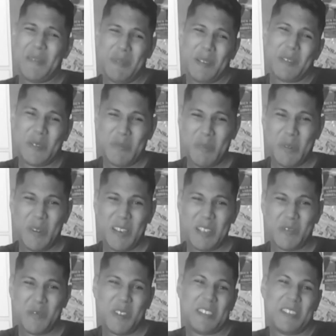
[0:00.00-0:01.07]
eso ya pasó de
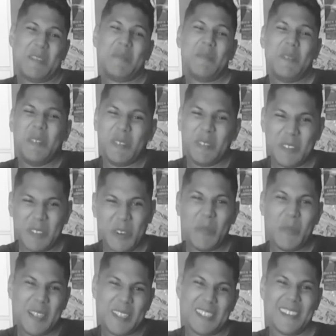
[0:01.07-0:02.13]
moda, eso fue hace como
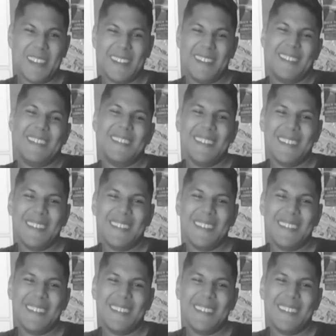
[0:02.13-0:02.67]
dos meses